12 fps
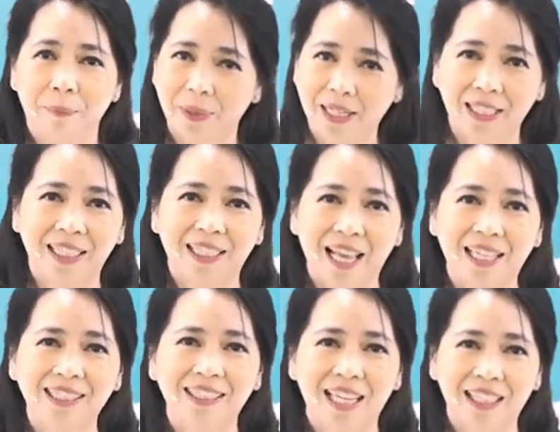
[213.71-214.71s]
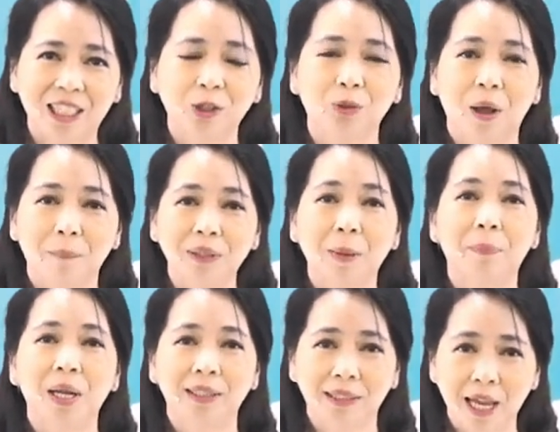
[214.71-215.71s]
pada kita sehingga kita juga bisa
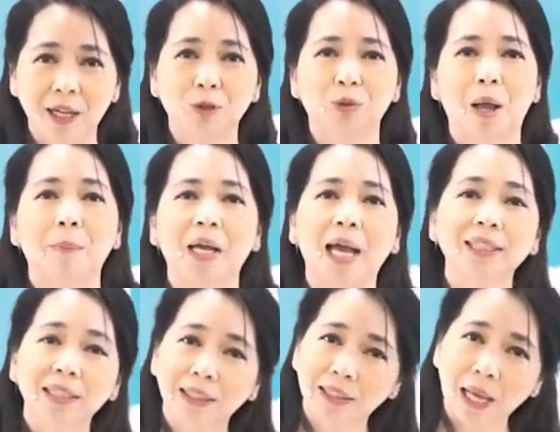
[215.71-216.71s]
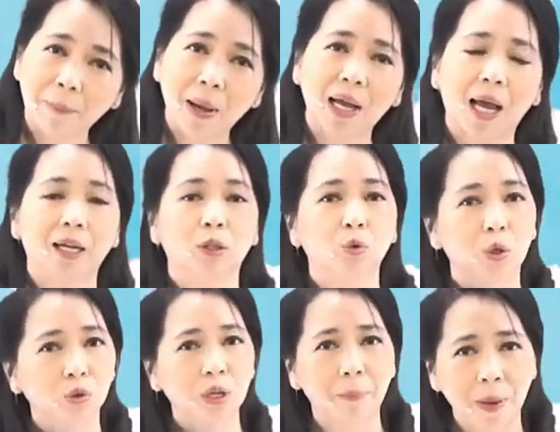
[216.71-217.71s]
belajar juga mengasihi sesama karena
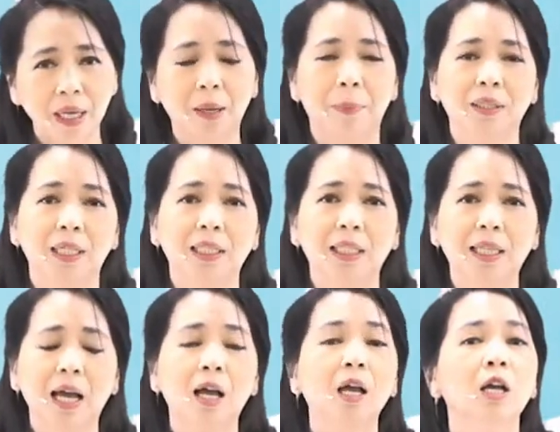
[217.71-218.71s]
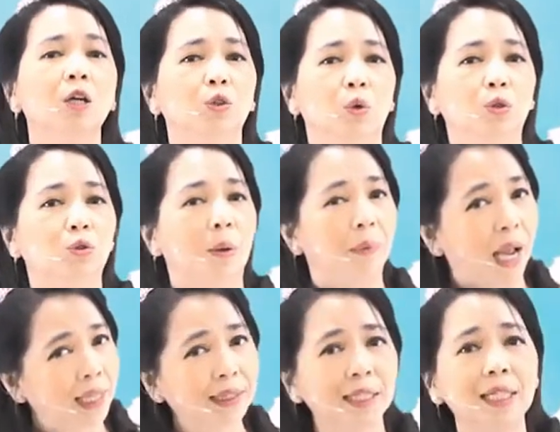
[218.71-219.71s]
Tuhan sudah baik kepada kita, Tuhan sudah
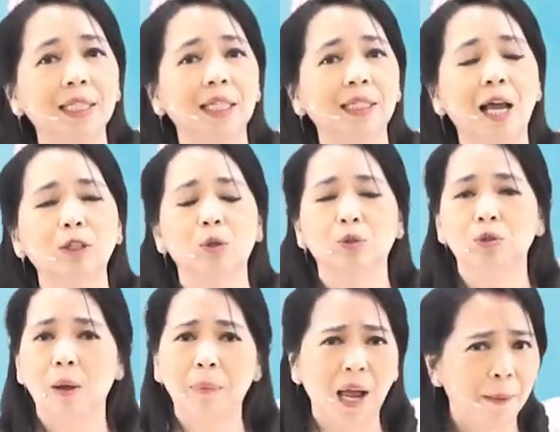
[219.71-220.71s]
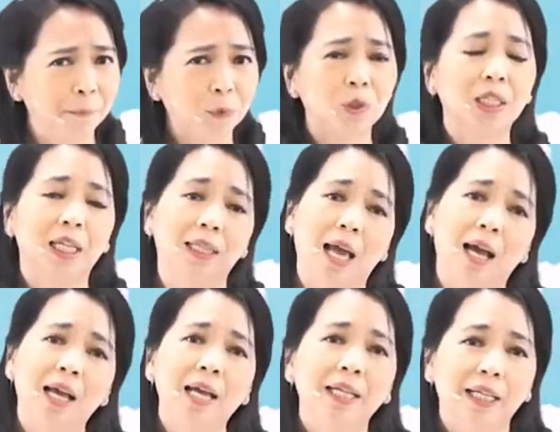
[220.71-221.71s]
mengasihi kita, Tuhan sudah mengampuni kita.
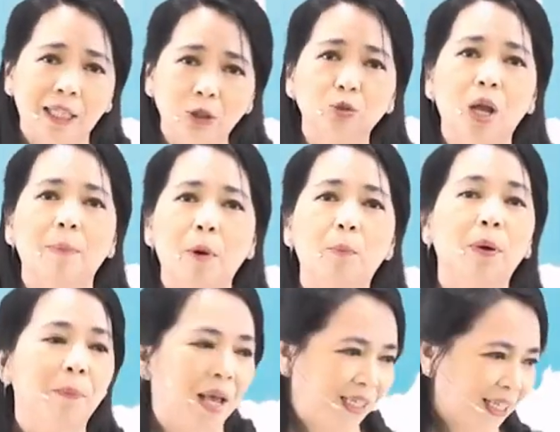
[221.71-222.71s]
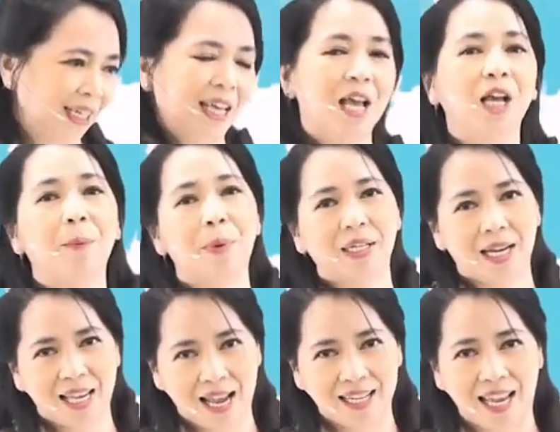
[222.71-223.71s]
Kita juga mau berbagi kepada
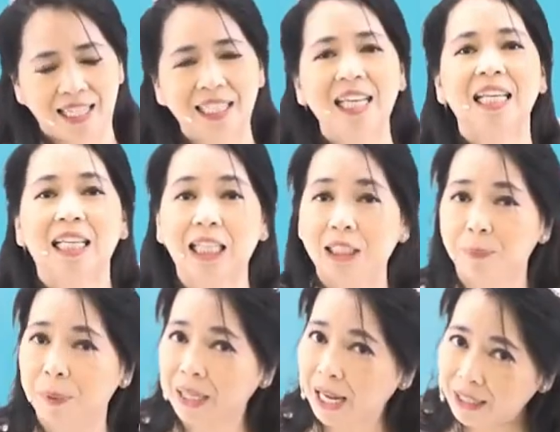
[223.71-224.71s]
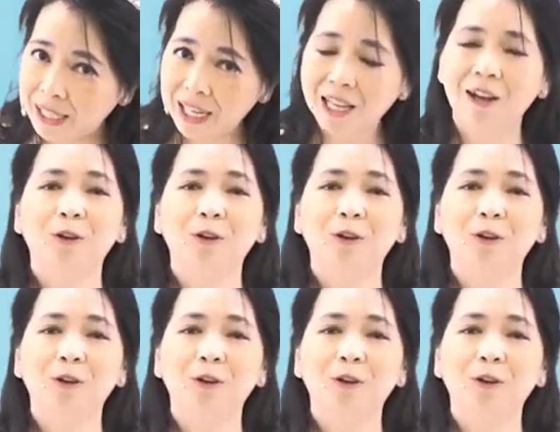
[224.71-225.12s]
yang lain. Kita diberkati